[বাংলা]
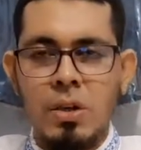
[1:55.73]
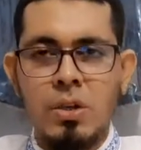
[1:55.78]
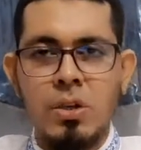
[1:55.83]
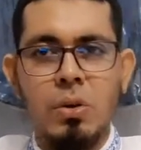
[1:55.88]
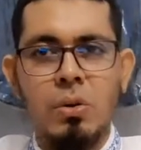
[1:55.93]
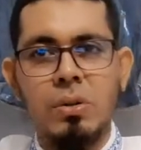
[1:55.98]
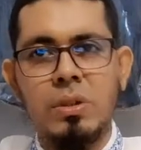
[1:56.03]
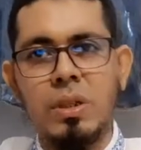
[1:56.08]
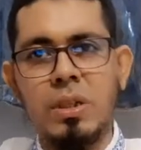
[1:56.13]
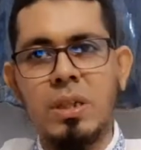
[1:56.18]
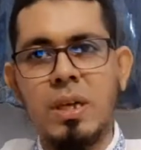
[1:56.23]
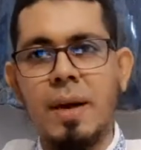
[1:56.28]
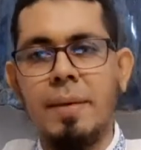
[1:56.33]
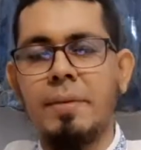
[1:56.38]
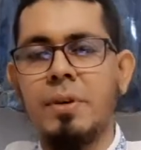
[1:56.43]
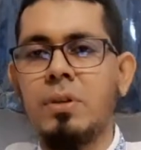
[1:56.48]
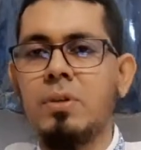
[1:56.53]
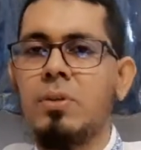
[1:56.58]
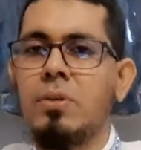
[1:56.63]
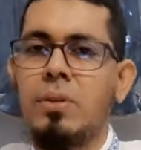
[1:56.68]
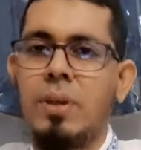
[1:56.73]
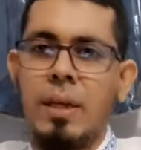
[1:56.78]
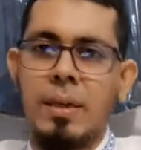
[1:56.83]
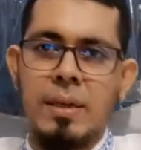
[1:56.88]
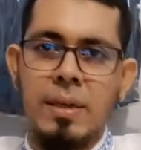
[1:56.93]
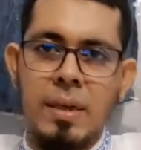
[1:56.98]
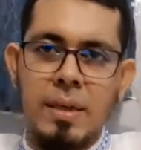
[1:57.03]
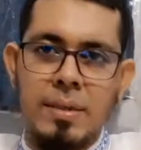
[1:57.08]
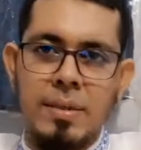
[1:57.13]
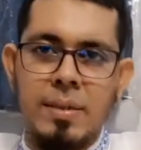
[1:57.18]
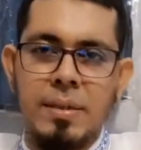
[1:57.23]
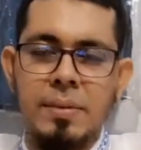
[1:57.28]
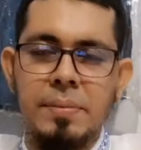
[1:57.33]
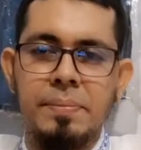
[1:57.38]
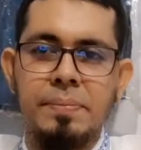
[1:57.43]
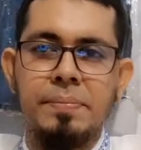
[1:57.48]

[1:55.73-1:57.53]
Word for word: শক্তি সামর্থ্য তাদের আছে